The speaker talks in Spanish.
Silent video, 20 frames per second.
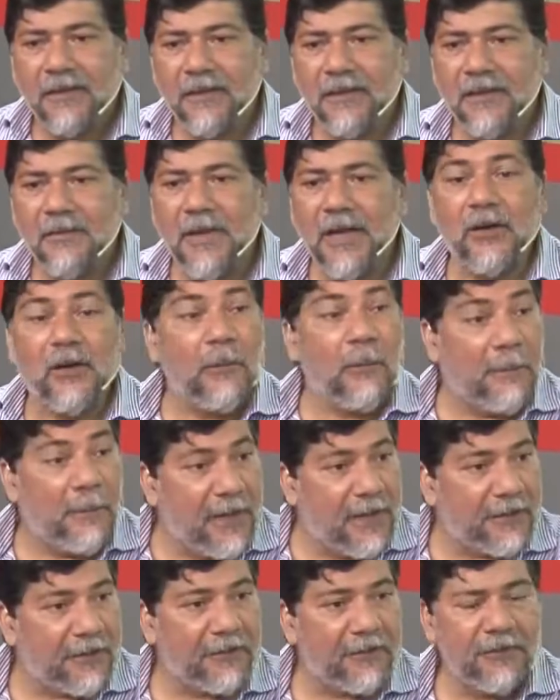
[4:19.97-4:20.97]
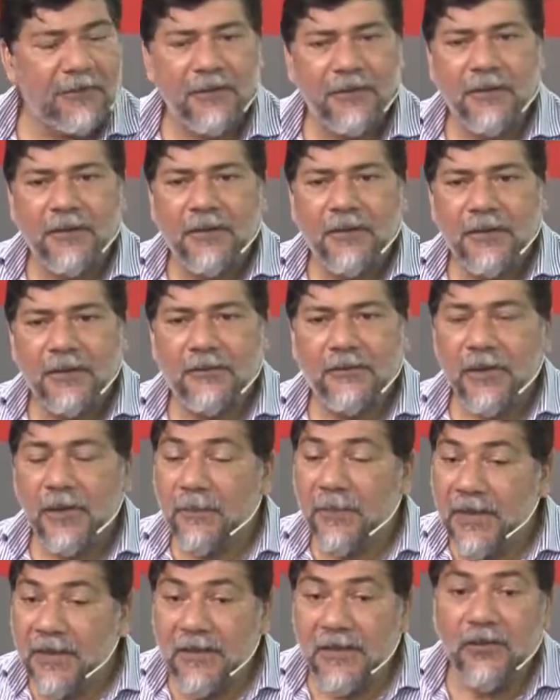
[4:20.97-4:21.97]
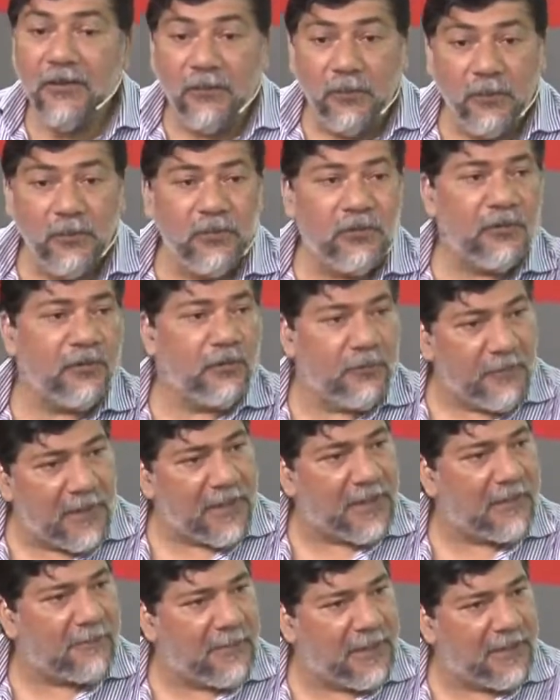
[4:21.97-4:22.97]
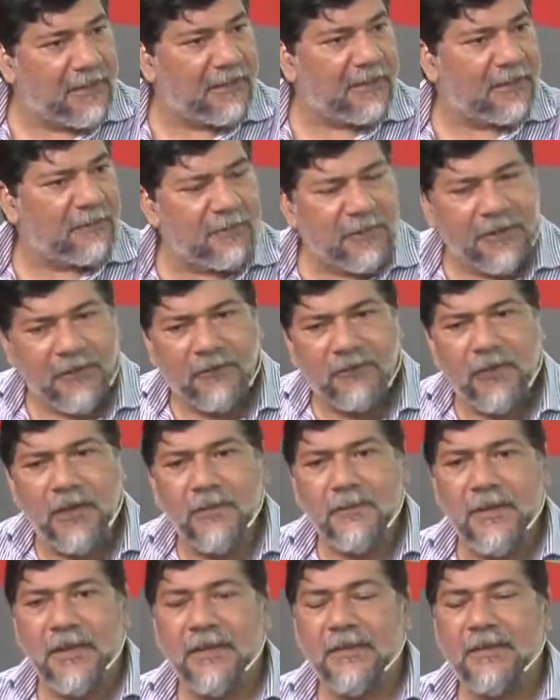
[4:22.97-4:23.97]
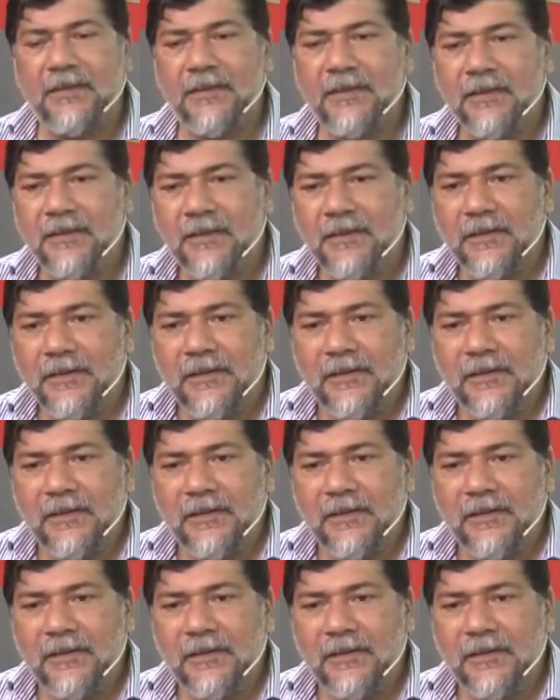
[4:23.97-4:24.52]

es más complejo, estoy aprendiendo mucho humanamente, espiritualmente.